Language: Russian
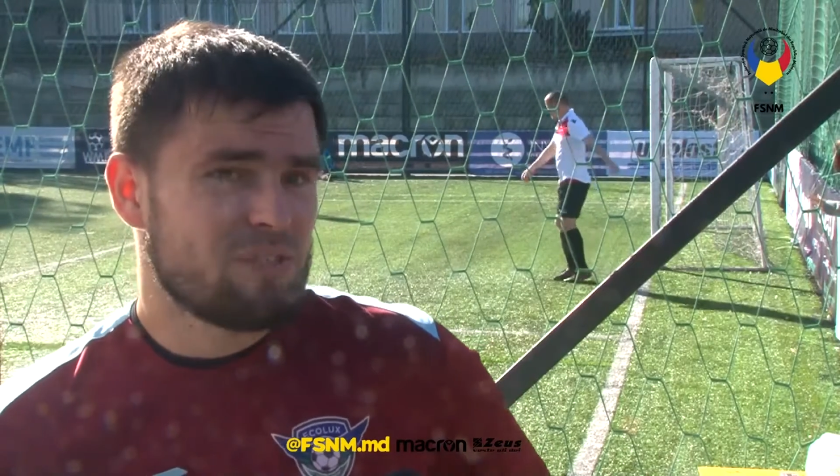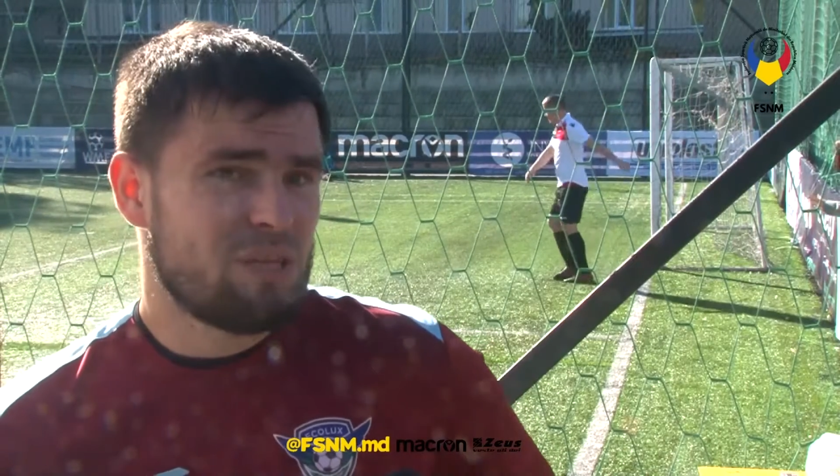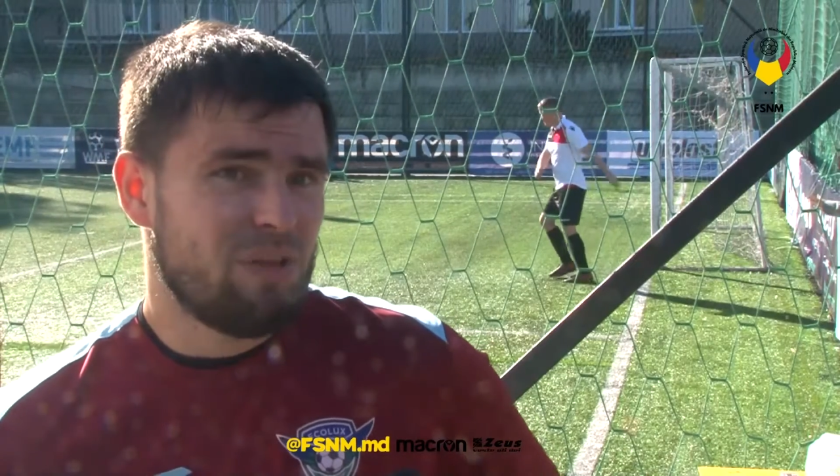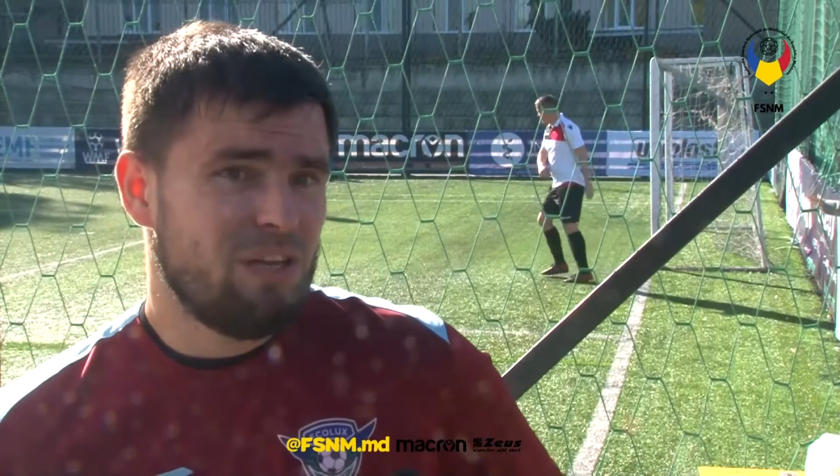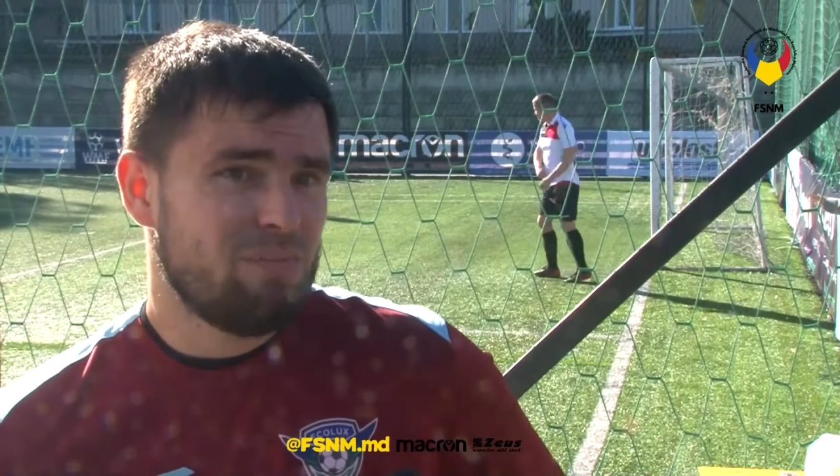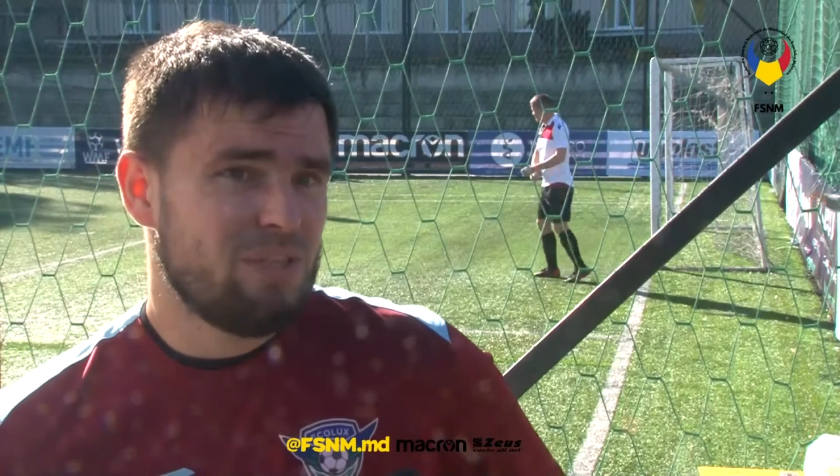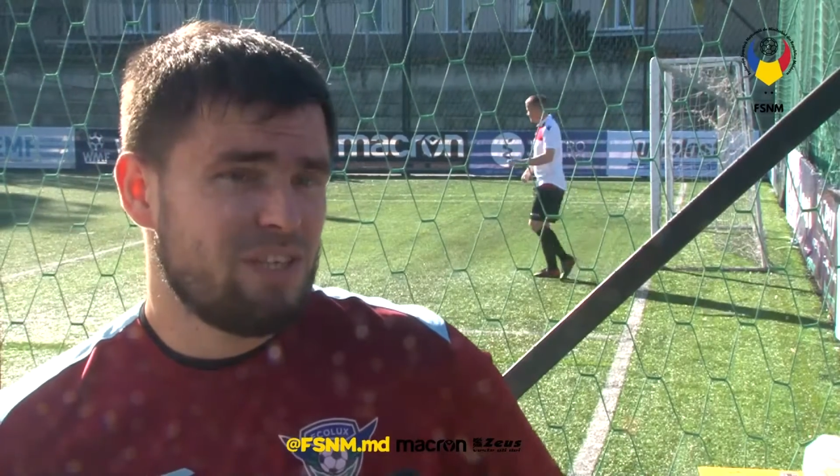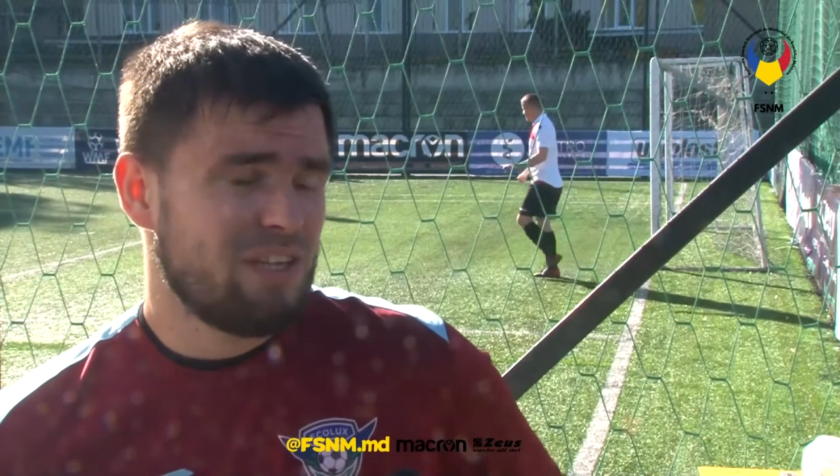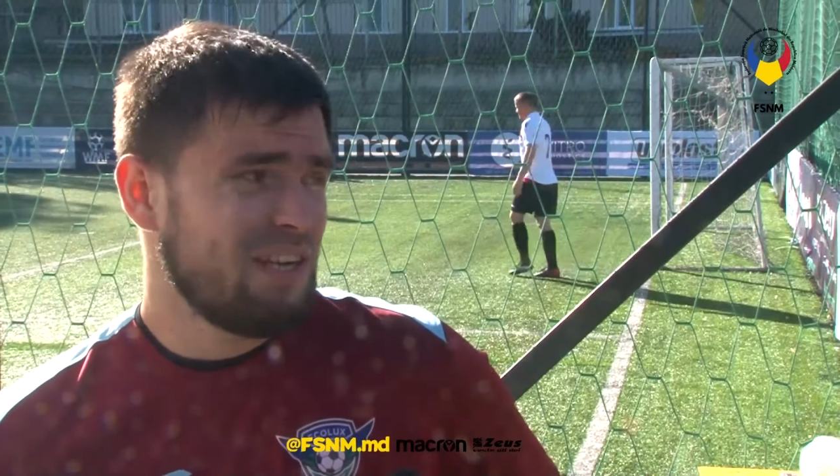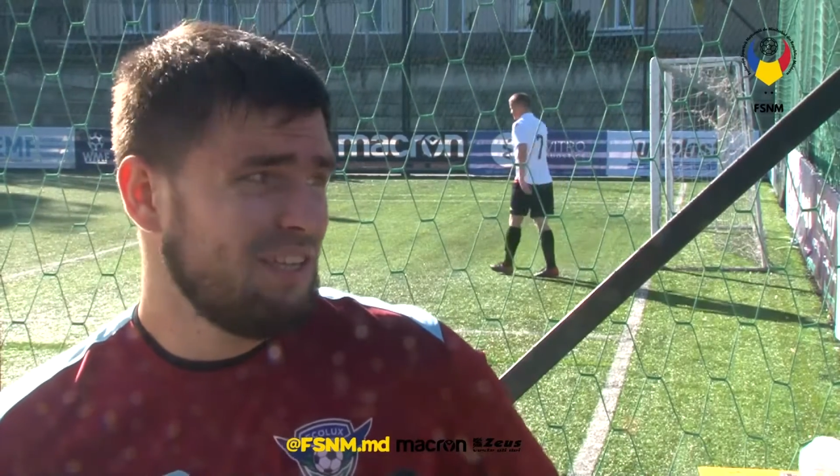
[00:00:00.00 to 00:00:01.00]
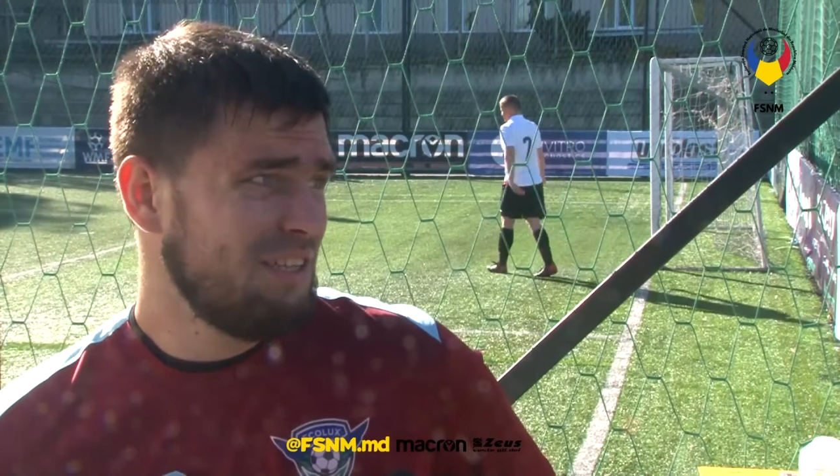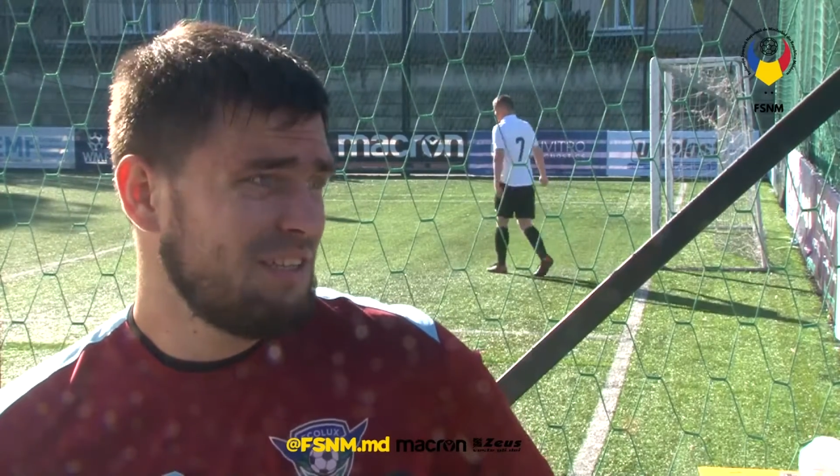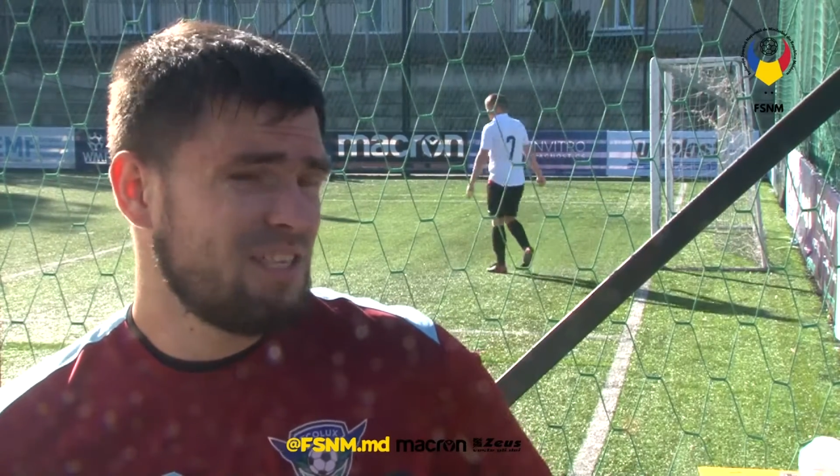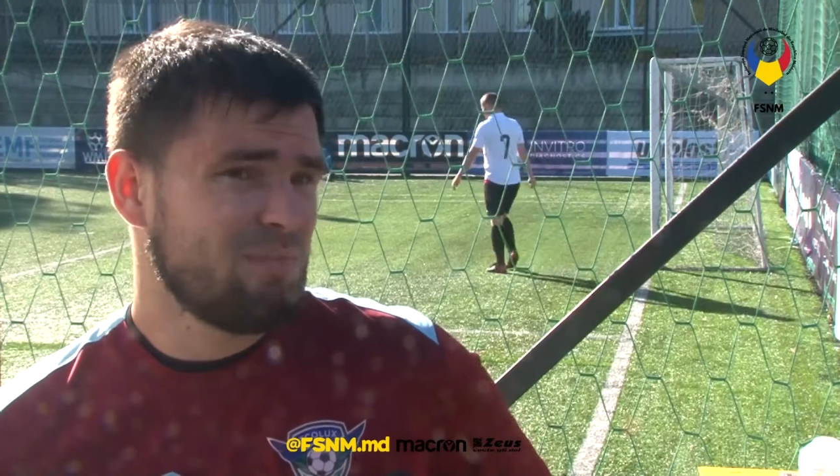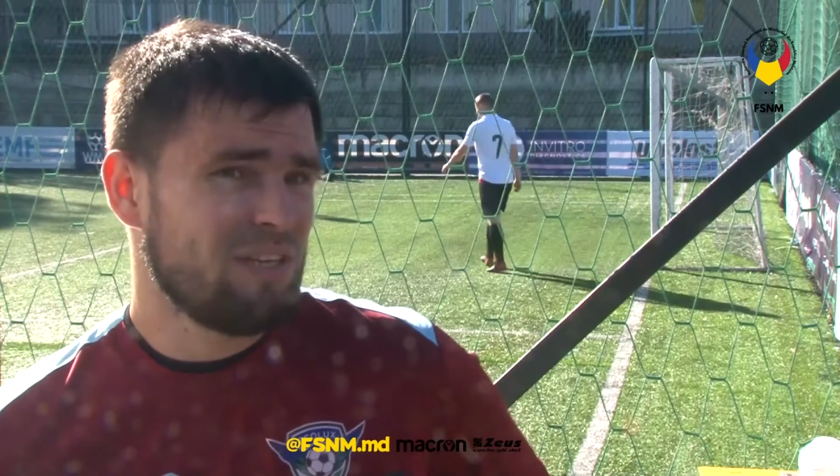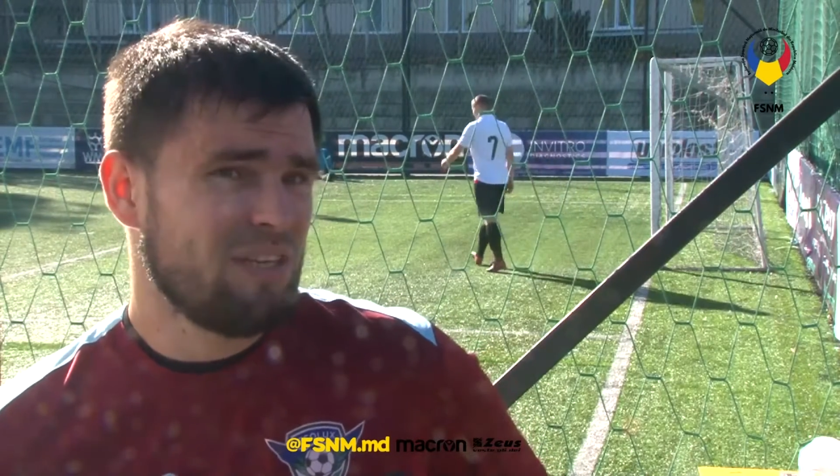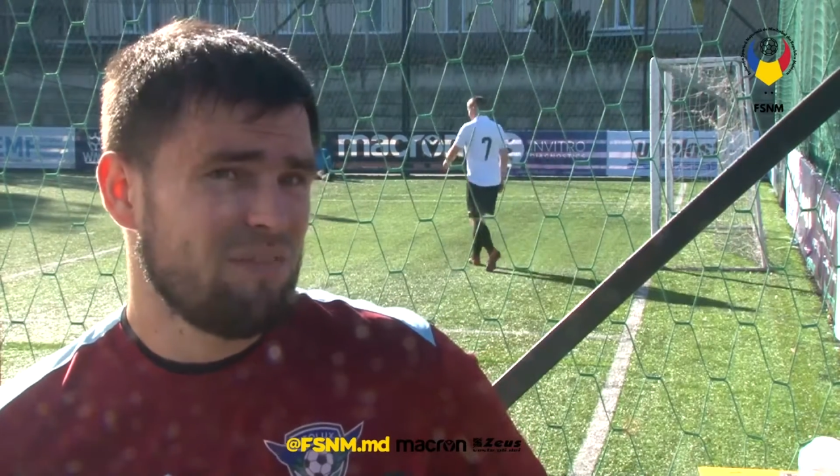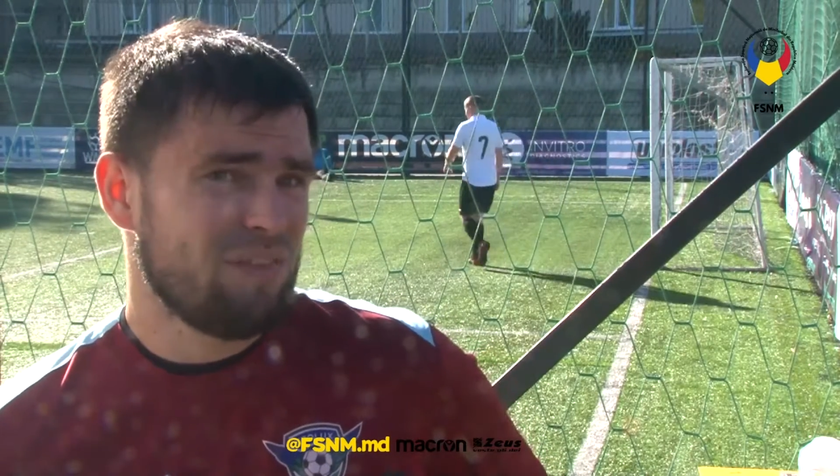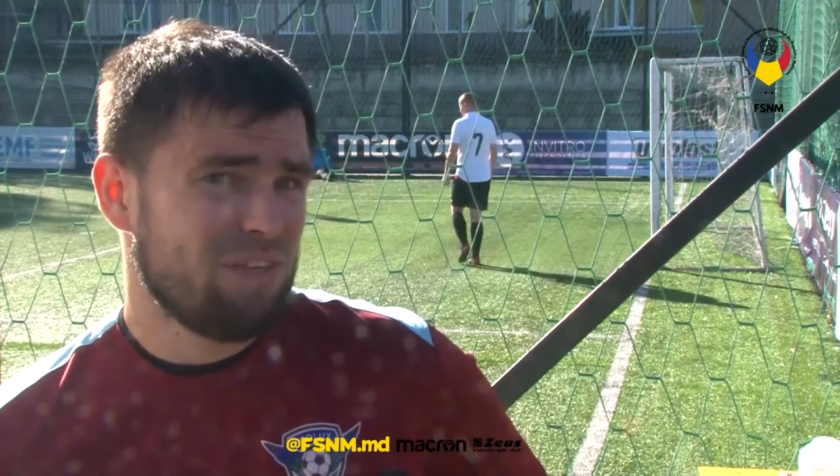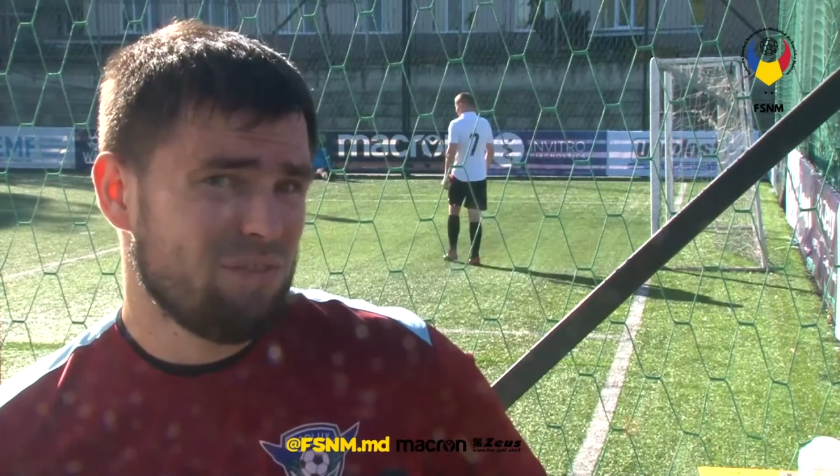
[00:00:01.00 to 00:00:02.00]
забили быстрые голы, самое
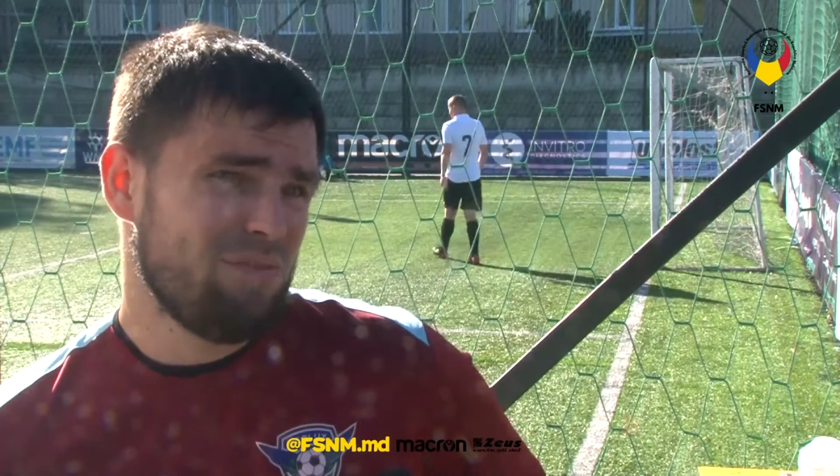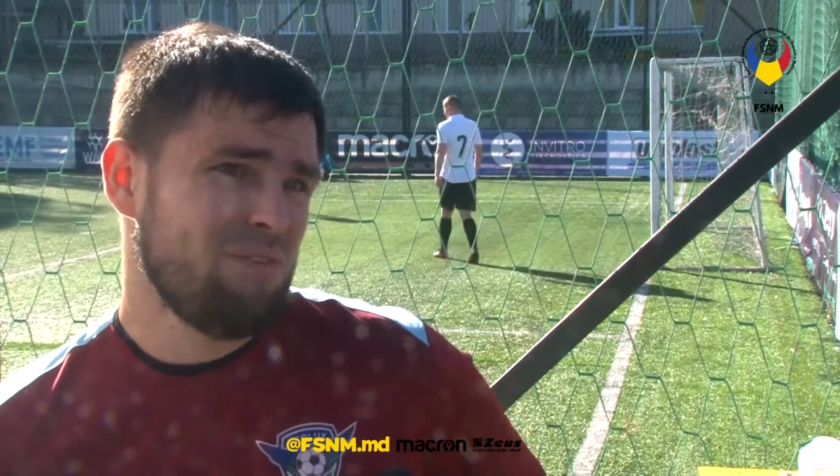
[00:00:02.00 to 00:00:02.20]
главное.